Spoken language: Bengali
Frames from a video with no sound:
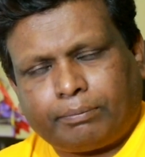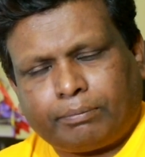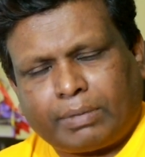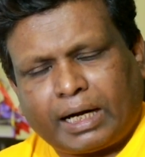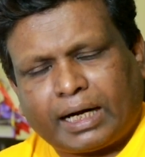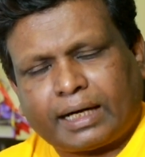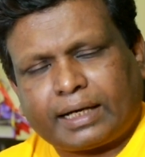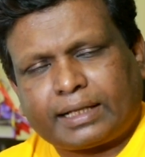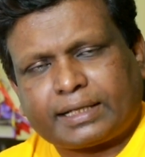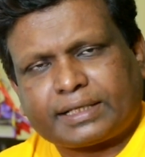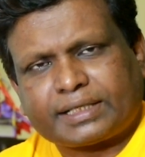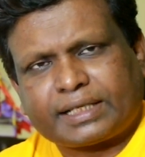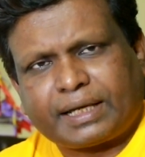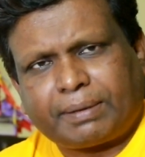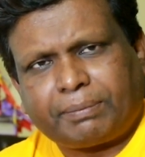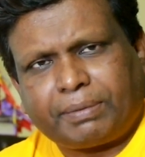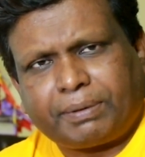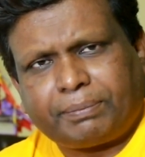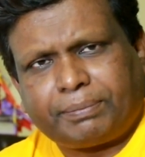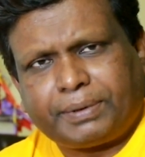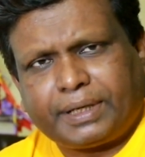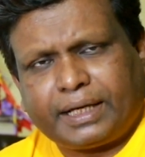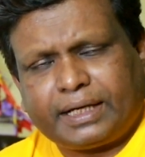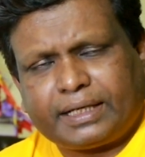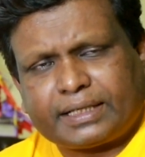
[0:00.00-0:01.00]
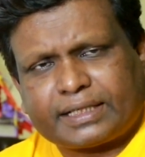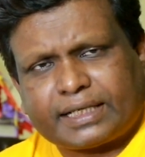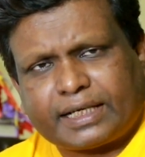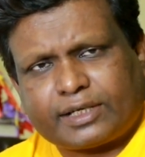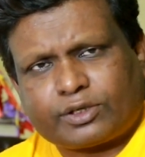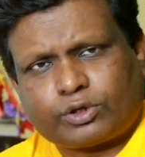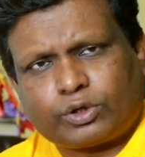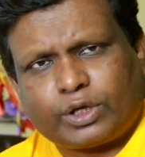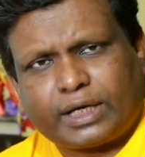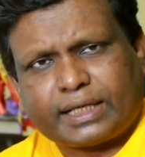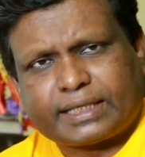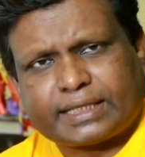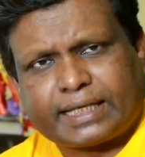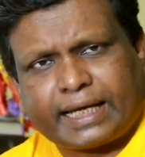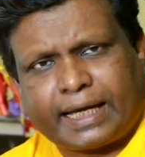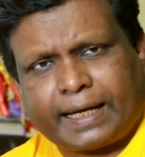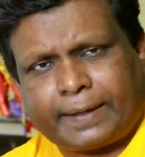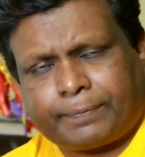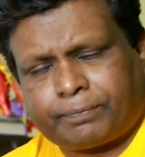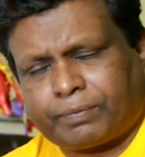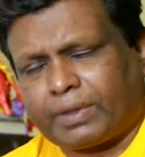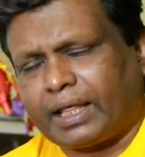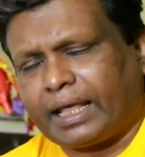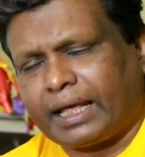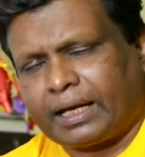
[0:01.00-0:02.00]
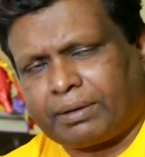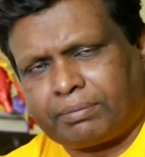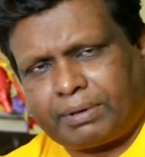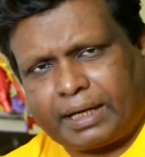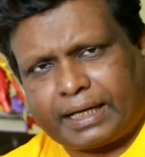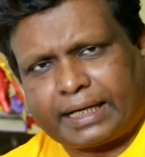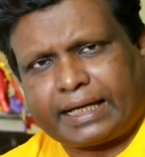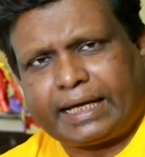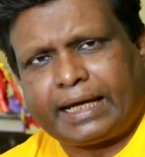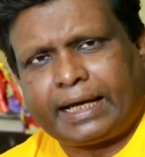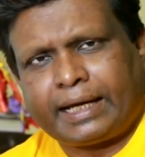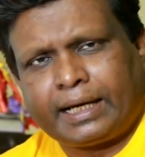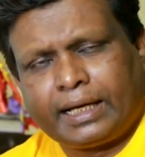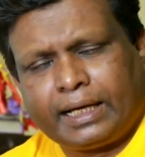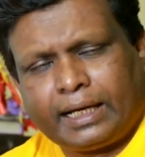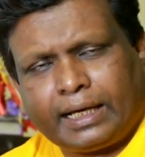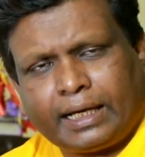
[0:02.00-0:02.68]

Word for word: বাংলাদেশে বিপিএল শেষ হয়েছে এর ফাঁকে